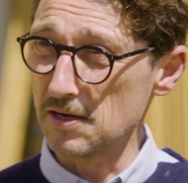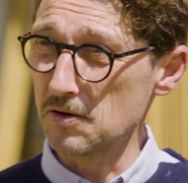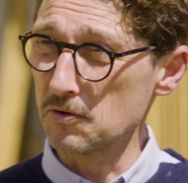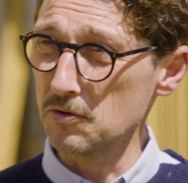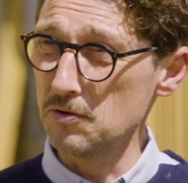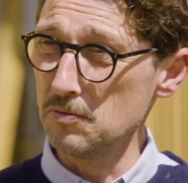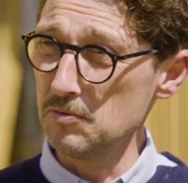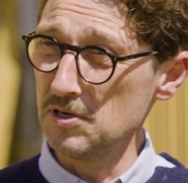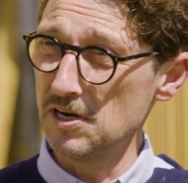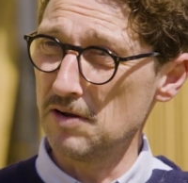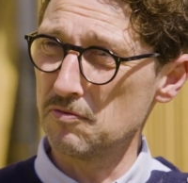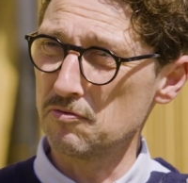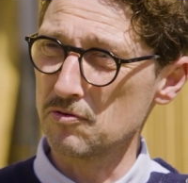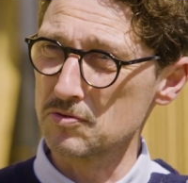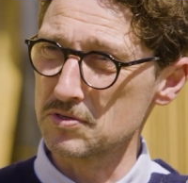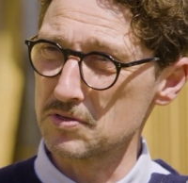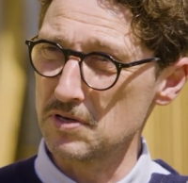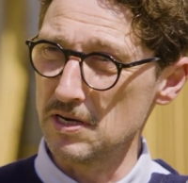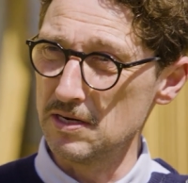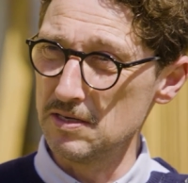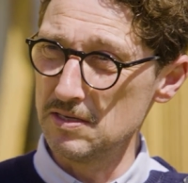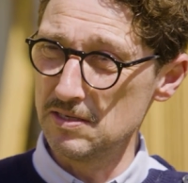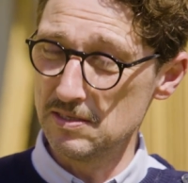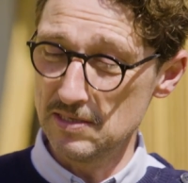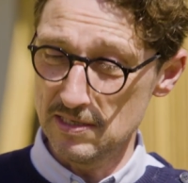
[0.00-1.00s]
L'économie de la
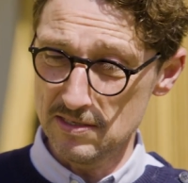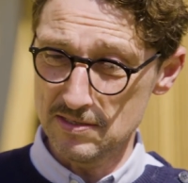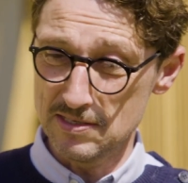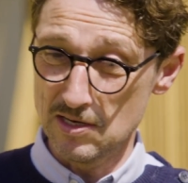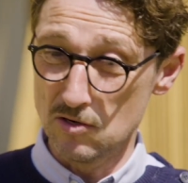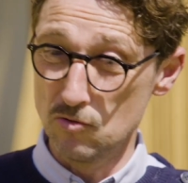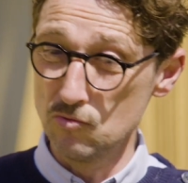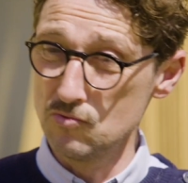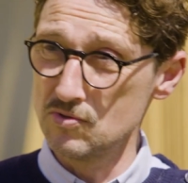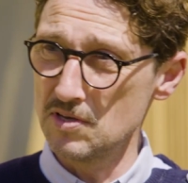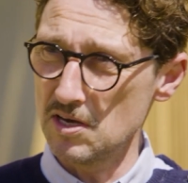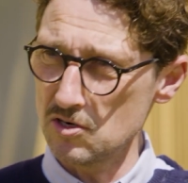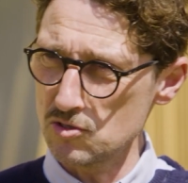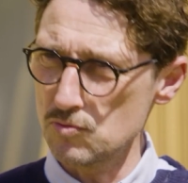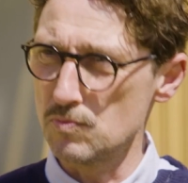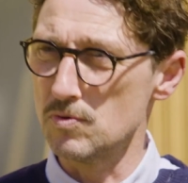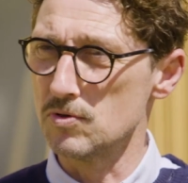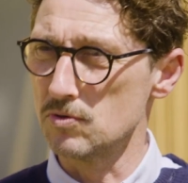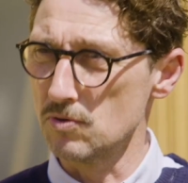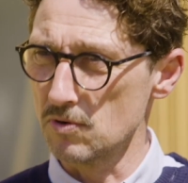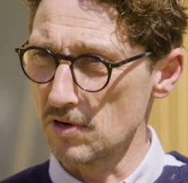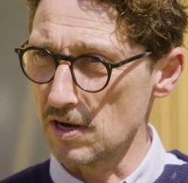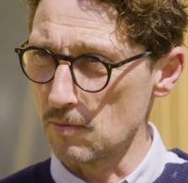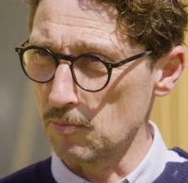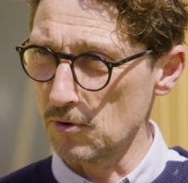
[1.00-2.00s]
fonctionnalité, c'est l'usage
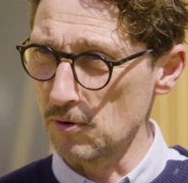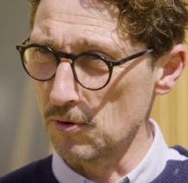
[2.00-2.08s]
plutôt que la